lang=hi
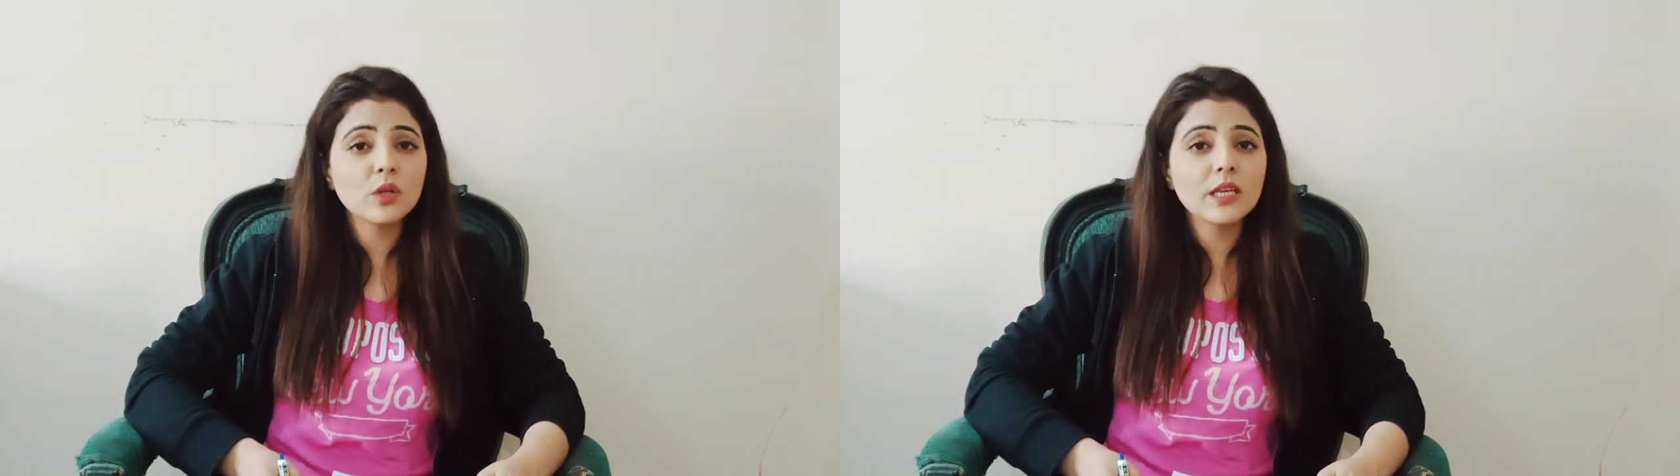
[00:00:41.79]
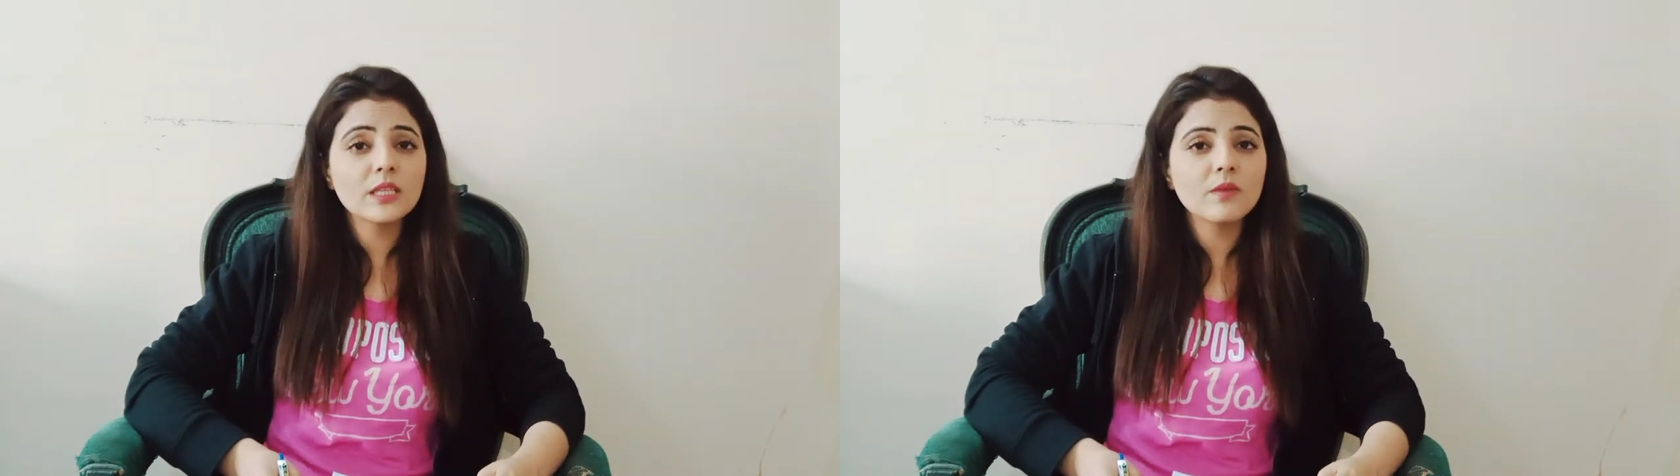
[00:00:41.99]
जो
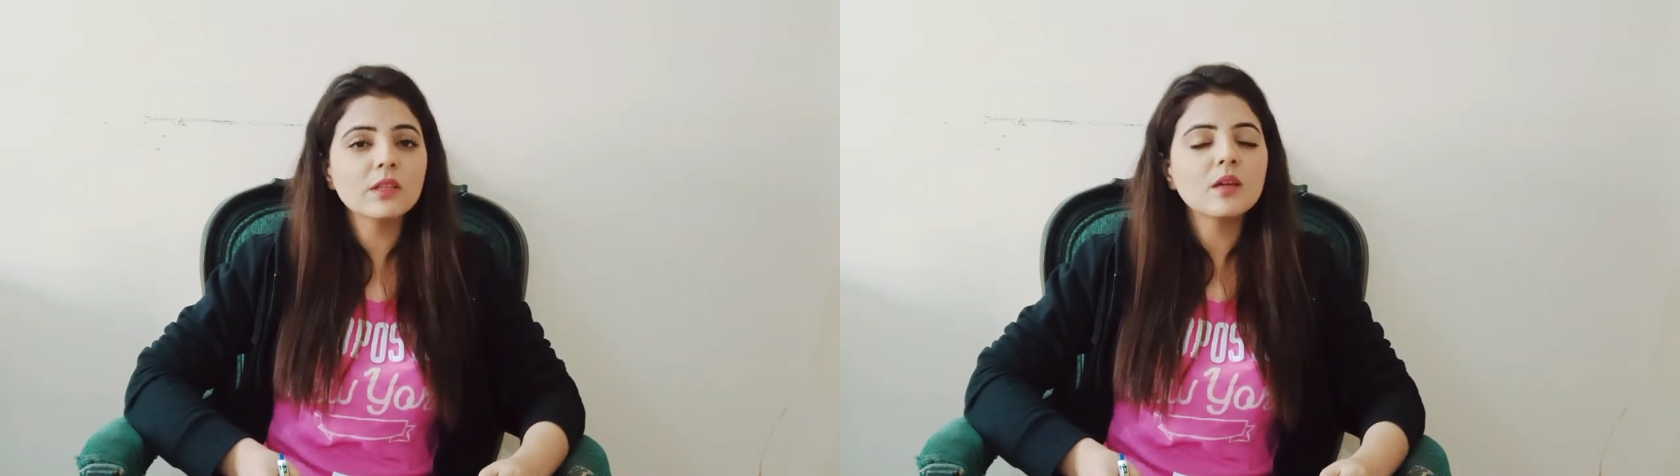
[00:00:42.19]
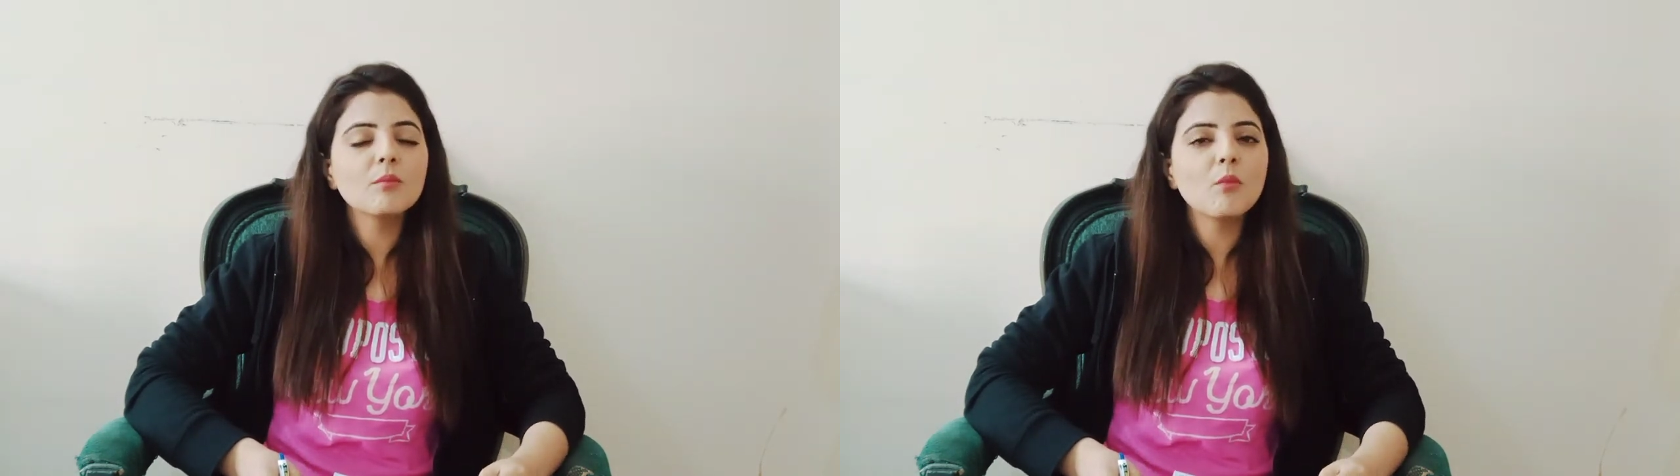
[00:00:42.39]
कि इस
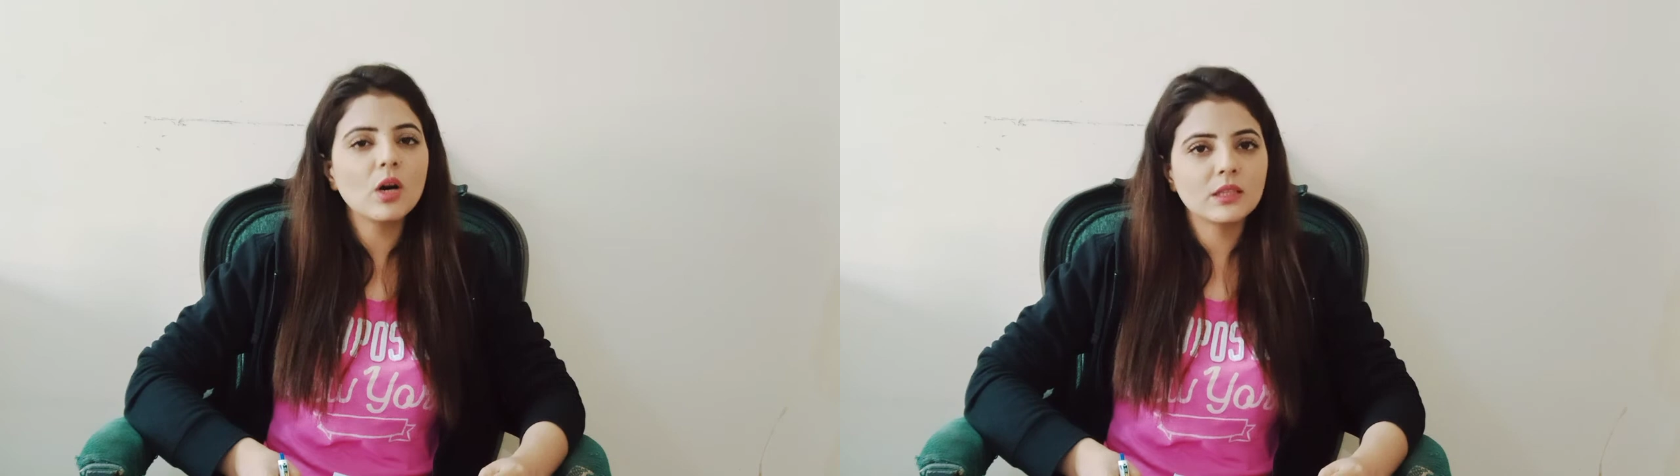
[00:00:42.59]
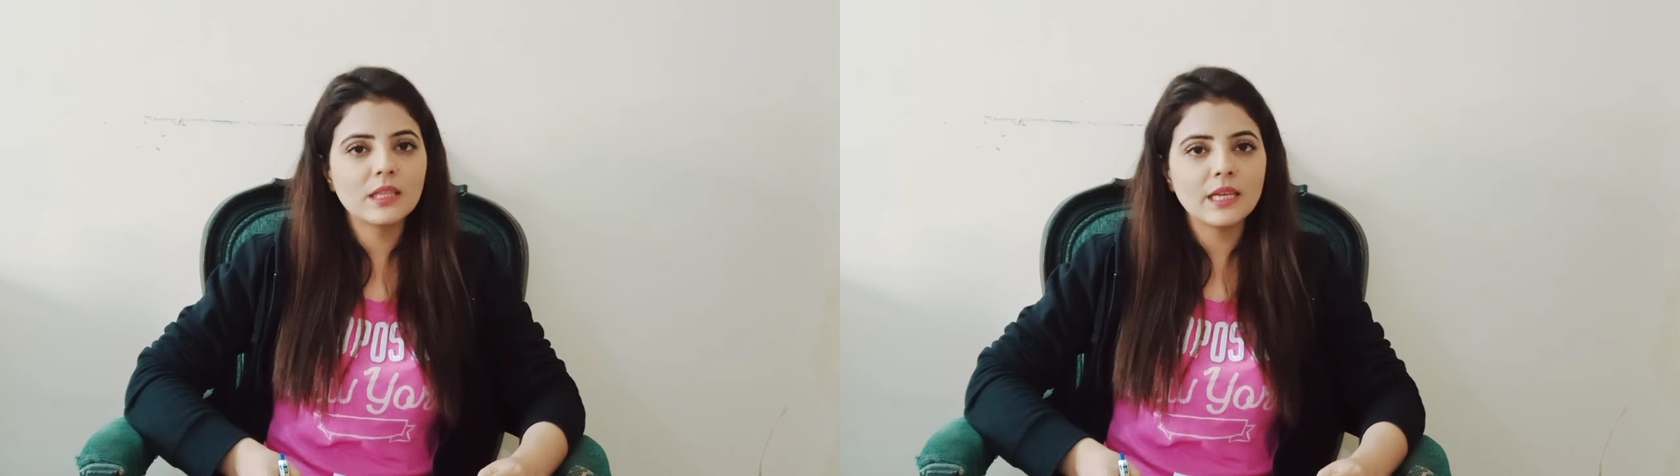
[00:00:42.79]
वक्त
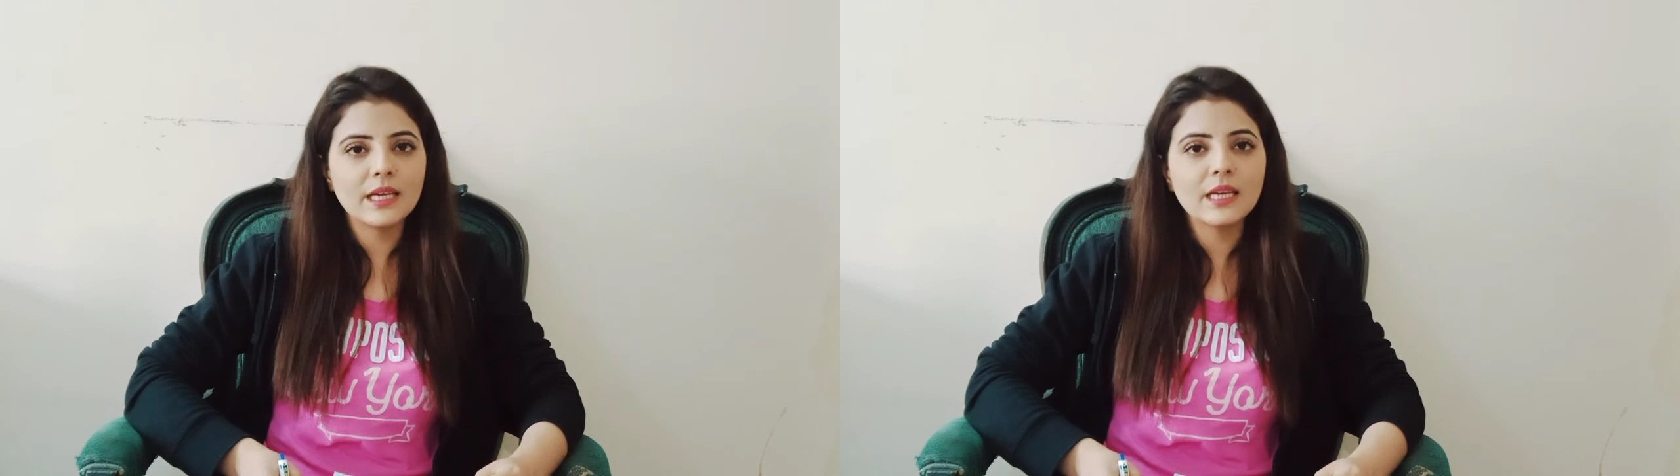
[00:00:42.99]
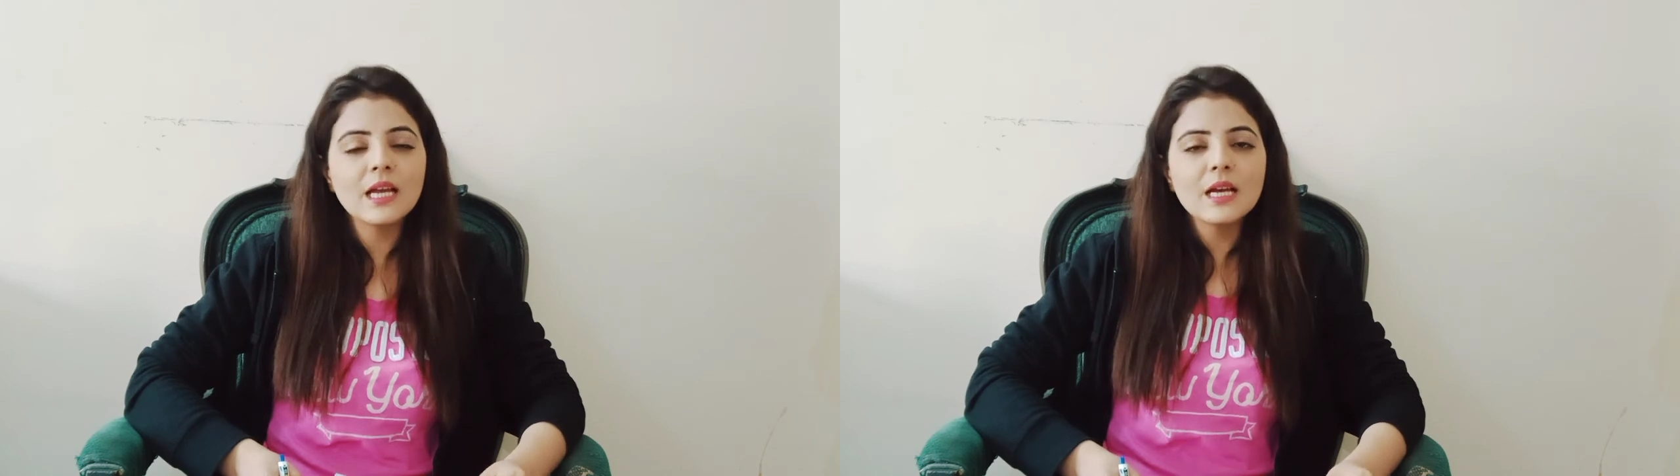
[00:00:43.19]
मुअत्तल
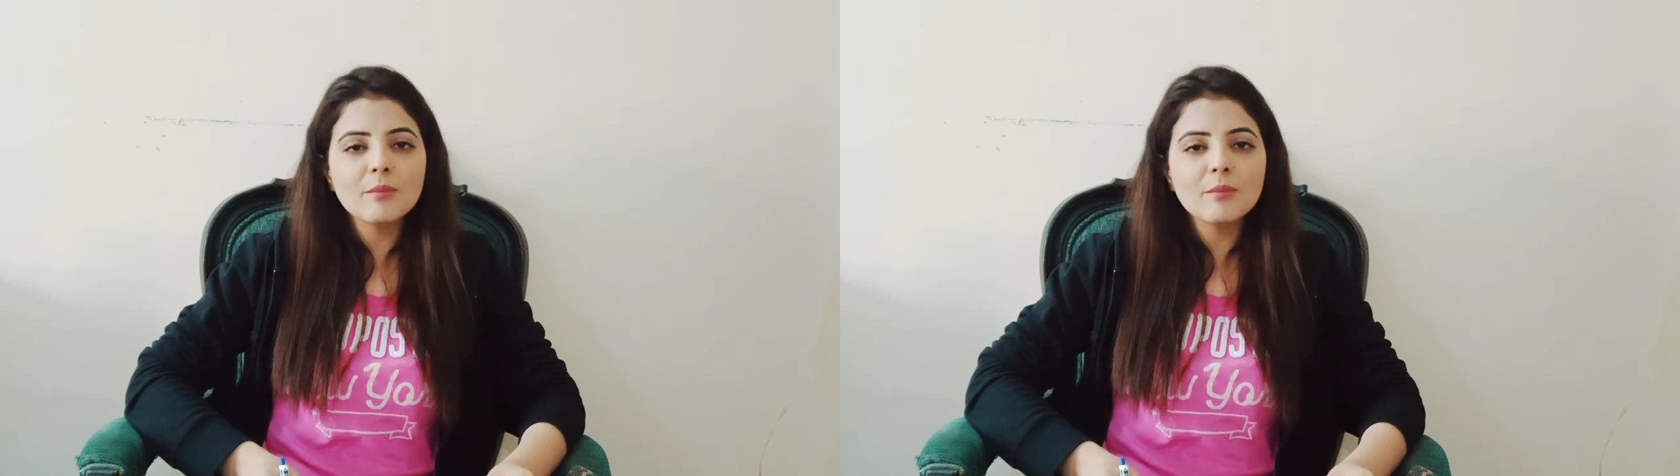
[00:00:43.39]
है